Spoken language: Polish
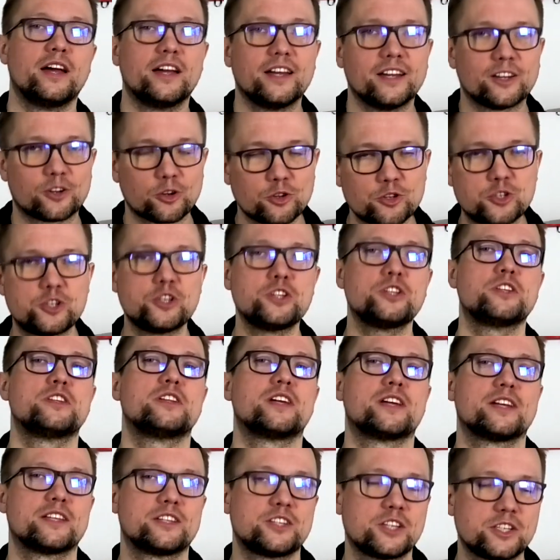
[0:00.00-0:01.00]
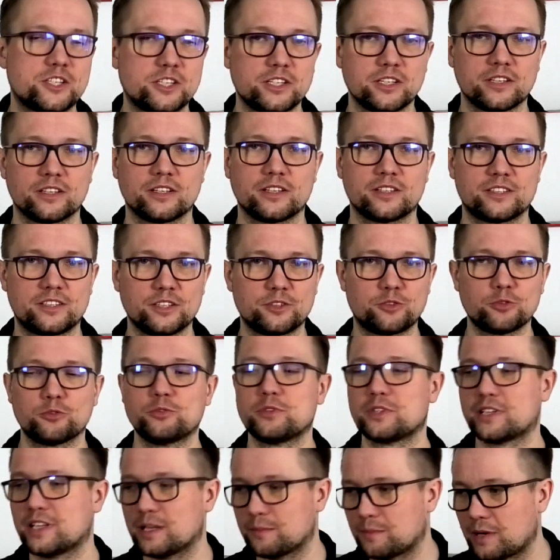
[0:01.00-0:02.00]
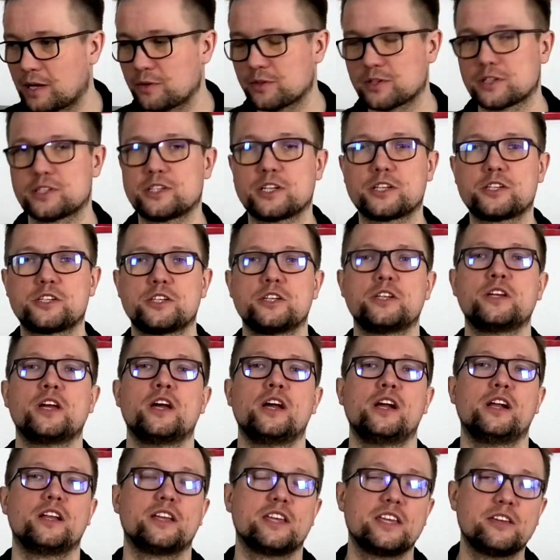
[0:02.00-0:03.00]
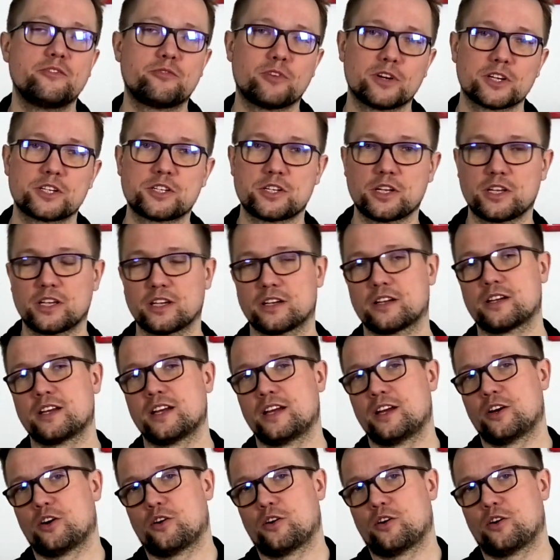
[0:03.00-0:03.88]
rodzinne dzieci, tytuły dla małych dzieci i właśnie je